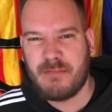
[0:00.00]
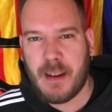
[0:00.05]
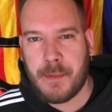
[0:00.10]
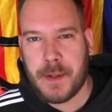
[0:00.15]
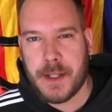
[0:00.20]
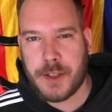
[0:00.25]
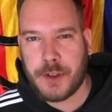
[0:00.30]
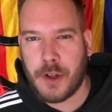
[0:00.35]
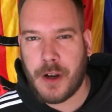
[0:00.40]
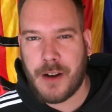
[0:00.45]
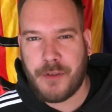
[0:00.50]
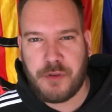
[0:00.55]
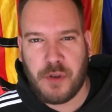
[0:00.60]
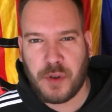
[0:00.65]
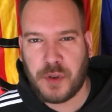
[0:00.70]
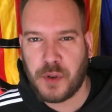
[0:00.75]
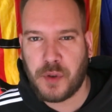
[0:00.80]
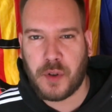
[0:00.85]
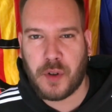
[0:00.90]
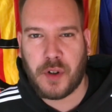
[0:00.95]
Me he visto en el
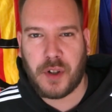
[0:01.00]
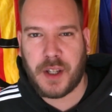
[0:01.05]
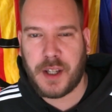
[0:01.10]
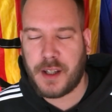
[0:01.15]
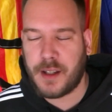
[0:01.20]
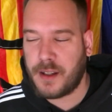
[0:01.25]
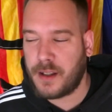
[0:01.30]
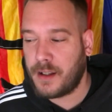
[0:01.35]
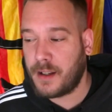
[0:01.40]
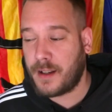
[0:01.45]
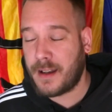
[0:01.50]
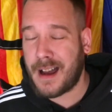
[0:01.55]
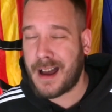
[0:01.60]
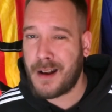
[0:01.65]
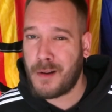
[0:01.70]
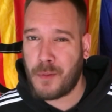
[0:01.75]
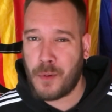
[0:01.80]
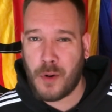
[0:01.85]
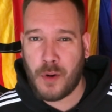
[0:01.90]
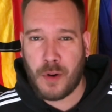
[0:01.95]
futuro y, y
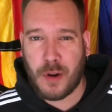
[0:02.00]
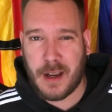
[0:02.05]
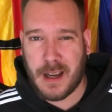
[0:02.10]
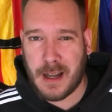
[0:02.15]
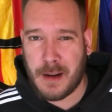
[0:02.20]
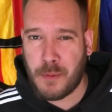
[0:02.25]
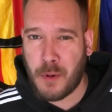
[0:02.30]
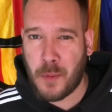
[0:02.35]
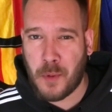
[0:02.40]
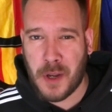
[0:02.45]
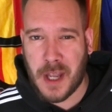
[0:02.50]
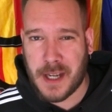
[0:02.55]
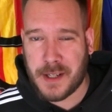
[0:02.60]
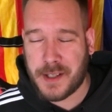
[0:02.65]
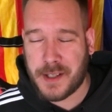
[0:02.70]
calvo, calvo voy a